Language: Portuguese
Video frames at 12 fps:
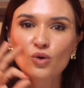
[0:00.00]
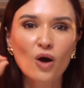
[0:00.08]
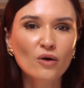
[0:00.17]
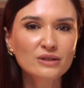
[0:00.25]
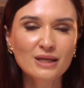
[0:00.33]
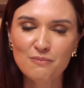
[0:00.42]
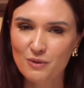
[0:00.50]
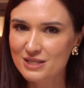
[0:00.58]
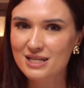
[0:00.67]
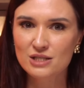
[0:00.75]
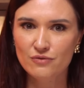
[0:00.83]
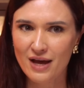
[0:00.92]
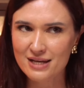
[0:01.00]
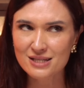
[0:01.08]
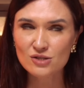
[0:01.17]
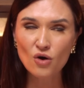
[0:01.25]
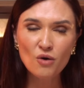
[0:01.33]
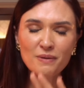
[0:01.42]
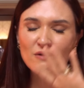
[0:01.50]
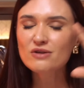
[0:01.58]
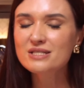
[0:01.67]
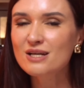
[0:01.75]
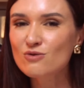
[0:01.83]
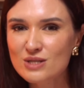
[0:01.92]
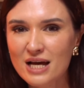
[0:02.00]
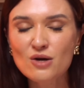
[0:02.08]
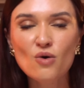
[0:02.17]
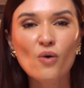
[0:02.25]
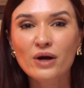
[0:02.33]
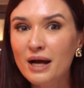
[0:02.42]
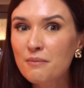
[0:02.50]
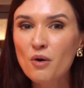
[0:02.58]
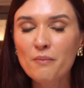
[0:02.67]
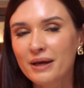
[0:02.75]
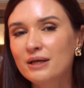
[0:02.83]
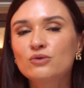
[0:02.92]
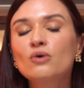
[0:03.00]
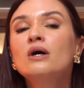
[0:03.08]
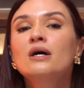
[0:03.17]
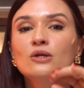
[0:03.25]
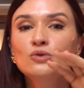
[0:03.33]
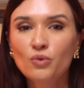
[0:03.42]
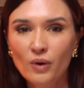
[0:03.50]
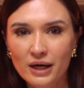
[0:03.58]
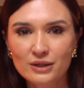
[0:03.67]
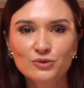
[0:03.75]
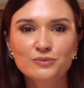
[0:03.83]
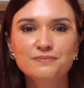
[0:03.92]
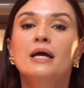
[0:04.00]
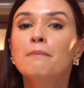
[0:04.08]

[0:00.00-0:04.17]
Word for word: logo depois das festas ou para você usar em qualquer momento do ano.